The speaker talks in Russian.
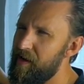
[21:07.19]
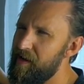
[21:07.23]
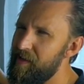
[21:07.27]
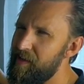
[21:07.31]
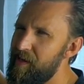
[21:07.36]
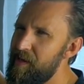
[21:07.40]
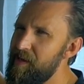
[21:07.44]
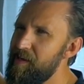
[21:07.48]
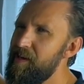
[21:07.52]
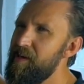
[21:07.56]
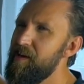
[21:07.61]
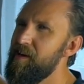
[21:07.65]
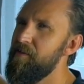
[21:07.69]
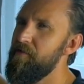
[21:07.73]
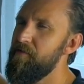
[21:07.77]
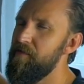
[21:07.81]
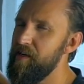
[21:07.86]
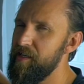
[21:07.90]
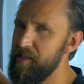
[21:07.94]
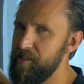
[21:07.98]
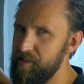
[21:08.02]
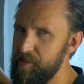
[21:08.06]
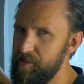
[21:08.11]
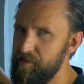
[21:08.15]
некий
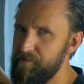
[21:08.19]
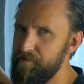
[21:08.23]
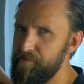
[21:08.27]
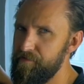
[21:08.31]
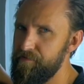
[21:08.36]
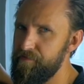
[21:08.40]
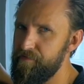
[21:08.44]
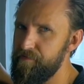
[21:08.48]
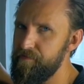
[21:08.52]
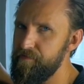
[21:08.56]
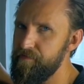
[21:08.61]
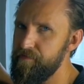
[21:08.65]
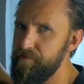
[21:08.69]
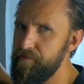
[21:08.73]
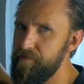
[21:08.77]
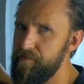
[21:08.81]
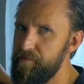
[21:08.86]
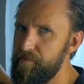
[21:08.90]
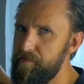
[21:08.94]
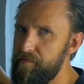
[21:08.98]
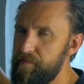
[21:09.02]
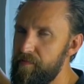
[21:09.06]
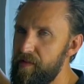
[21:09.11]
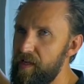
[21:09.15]
квест
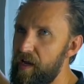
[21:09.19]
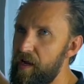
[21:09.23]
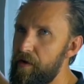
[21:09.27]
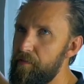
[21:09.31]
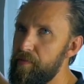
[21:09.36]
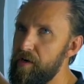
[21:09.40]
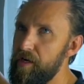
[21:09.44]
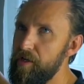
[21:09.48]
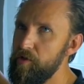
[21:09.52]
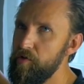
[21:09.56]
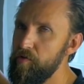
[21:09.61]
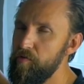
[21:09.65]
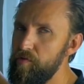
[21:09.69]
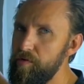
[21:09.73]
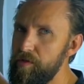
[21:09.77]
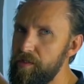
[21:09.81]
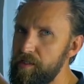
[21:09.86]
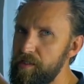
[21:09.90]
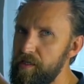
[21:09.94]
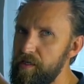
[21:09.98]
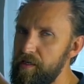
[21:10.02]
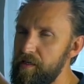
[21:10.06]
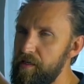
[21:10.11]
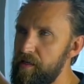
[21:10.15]

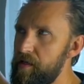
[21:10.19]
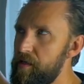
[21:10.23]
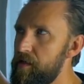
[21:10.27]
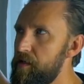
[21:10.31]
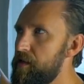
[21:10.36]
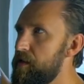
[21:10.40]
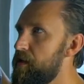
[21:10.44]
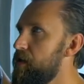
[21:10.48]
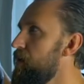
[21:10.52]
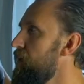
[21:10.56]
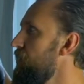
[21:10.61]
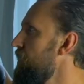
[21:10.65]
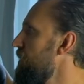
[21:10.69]
образуется и